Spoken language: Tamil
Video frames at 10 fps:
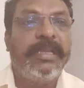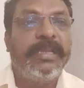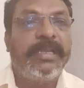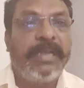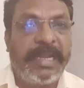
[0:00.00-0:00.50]

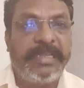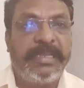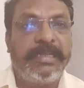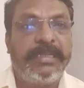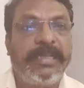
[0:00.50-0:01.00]

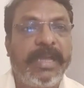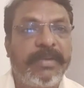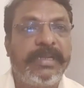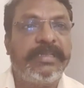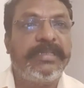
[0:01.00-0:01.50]
கணக்கிட்டு
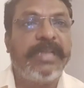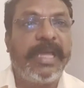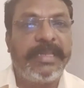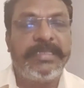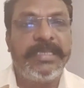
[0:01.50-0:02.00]
அவர்களுக்கு
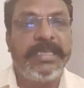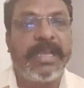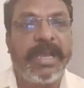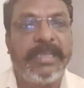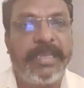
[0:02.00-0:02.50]
அரிசி
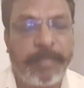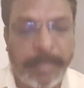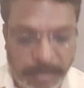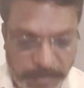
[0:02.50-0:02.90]
காய்கறி மற்றும்